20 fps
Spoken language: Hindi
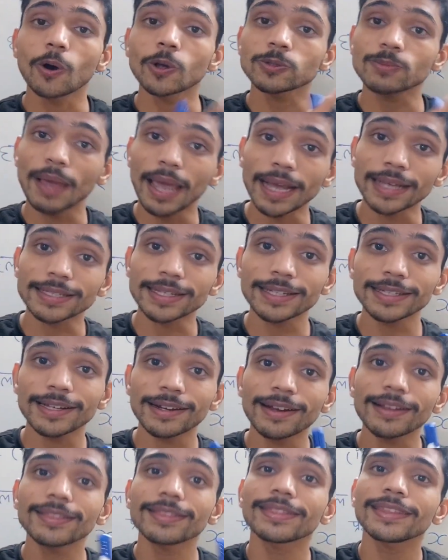उसमें x की
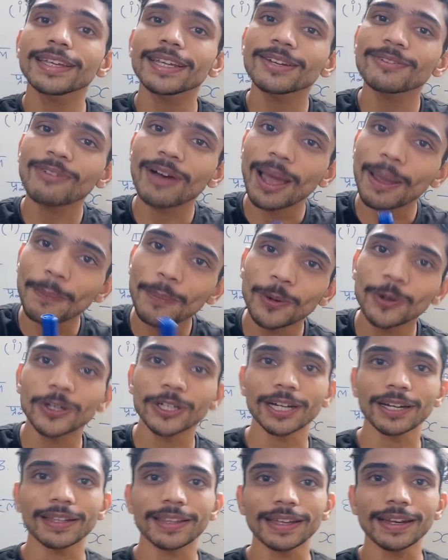जगह तीन वाई पुट
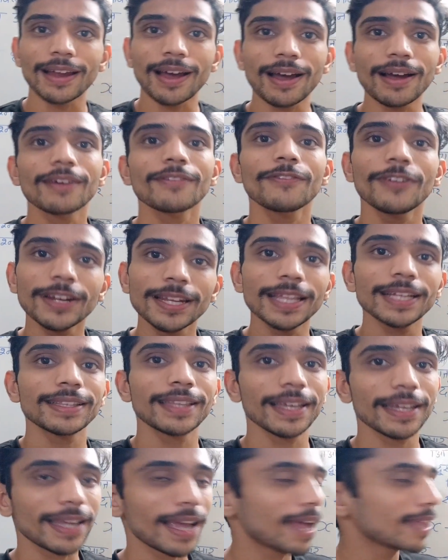कर देना फिर
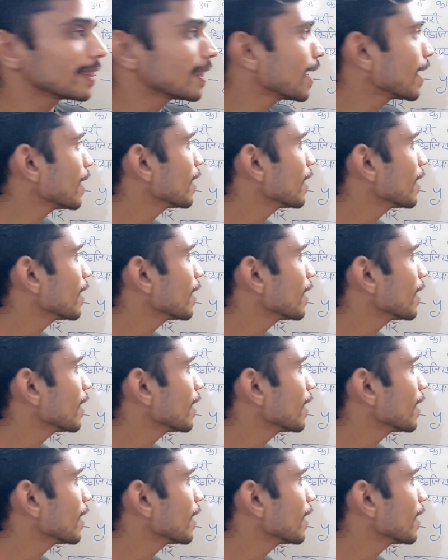देखते हैं क्या आता